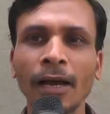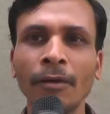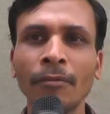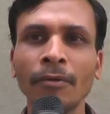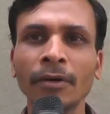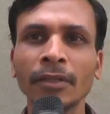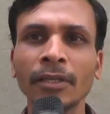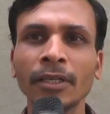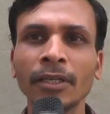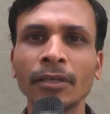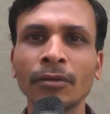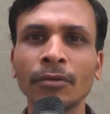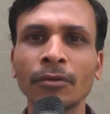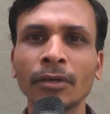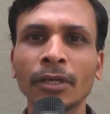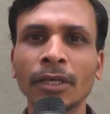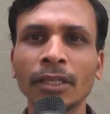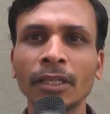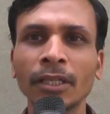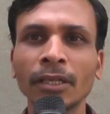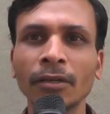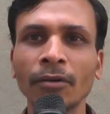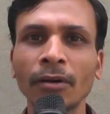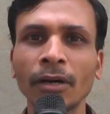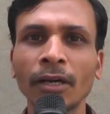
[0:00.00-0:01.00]
আমাদের
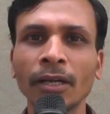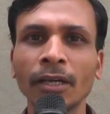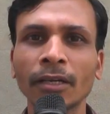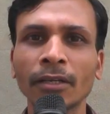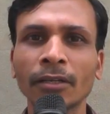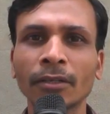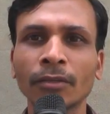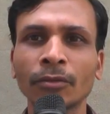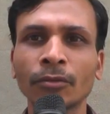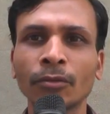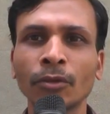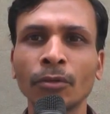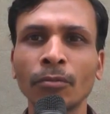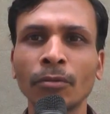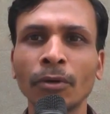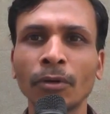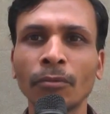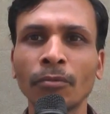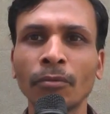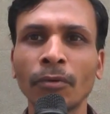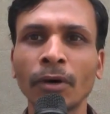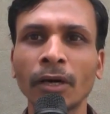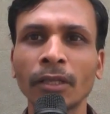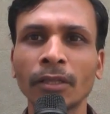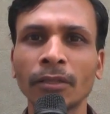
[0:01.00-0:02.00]
রোগীদের অনেক
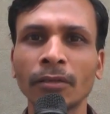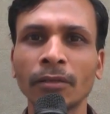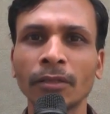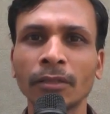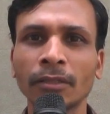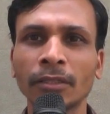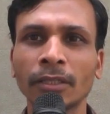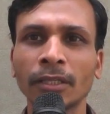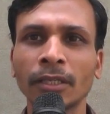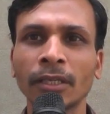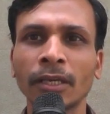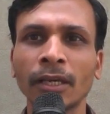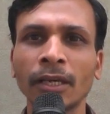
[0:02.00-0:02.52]
দুর্ভোগ পোহাতে হচ্ছে